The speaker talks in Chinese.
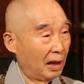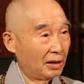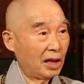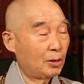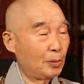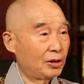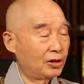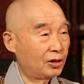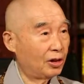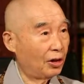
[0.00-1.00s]
啊，它的
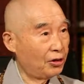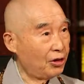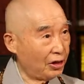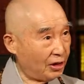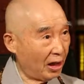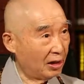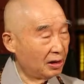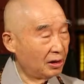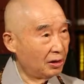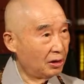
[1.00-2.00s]
名词叫业相，
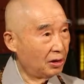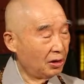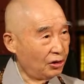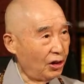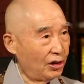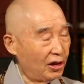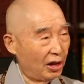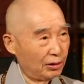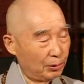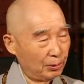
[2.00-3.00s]
业
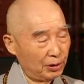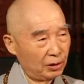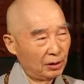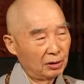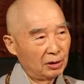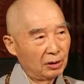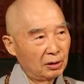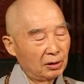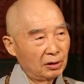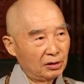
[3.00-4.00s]
相就是
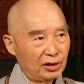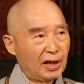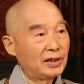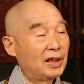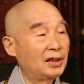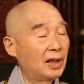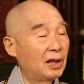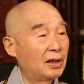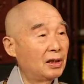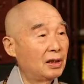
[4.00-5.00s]
自然现
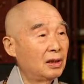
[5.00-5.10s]
象，